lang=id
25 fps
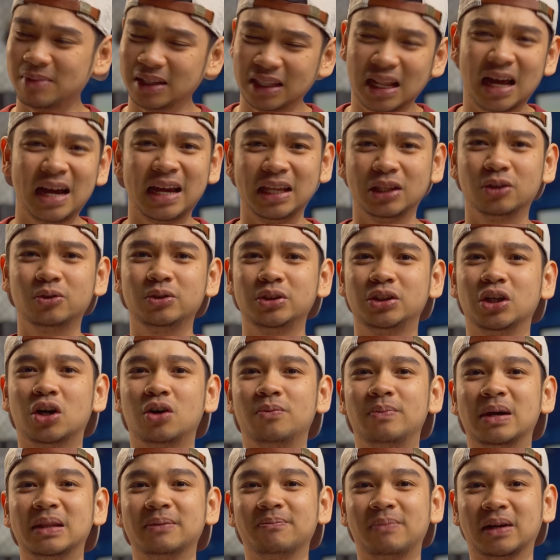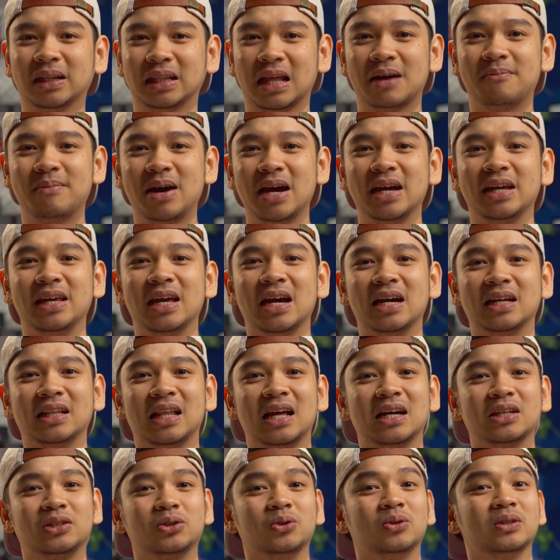menang itu jawaban pertama yang
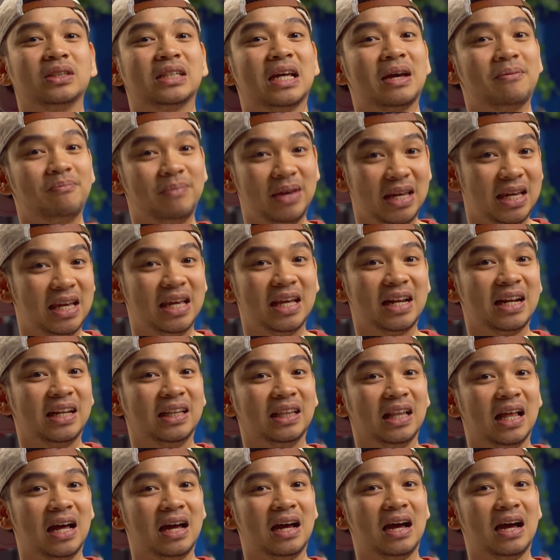langsung saya pikirin lah.